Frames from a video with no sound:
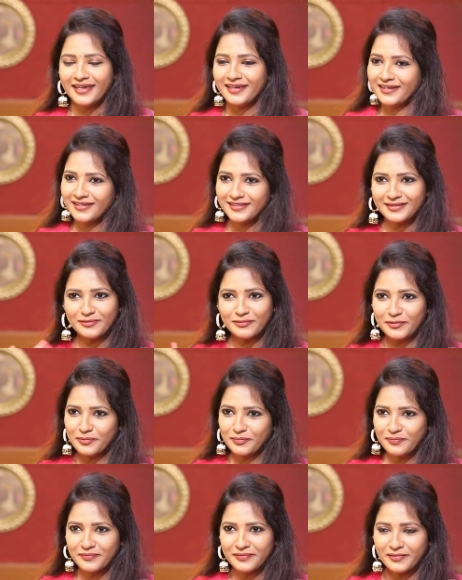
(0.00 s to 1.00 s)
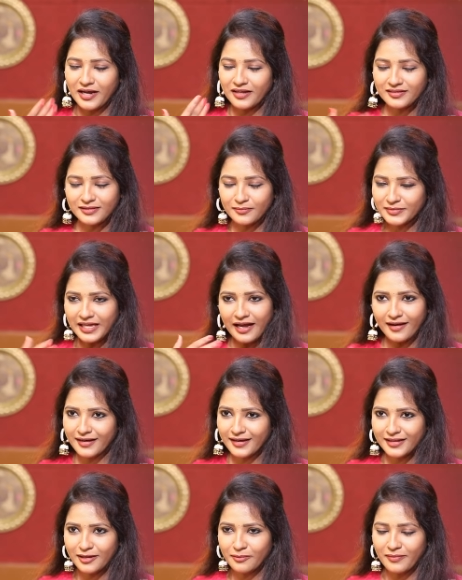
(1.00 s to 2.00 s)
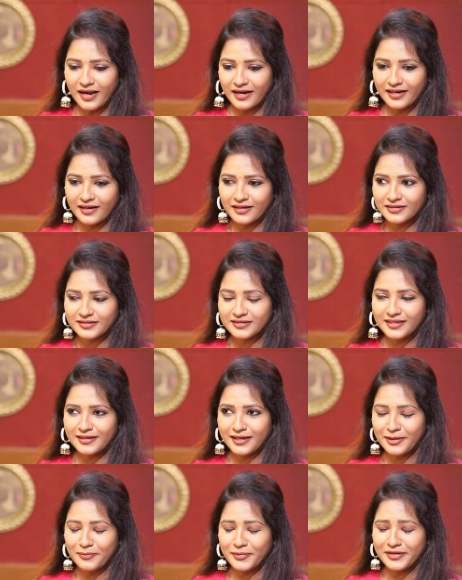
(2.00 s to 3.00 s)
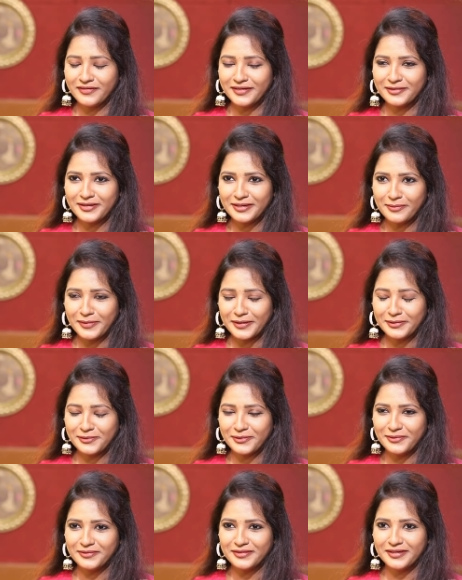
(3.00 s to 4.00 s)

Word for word: ఇంకా నేను తాగలేదన్నమాట సీన్ అయిపోయే వరకు ఇట్లా పట్టుకొని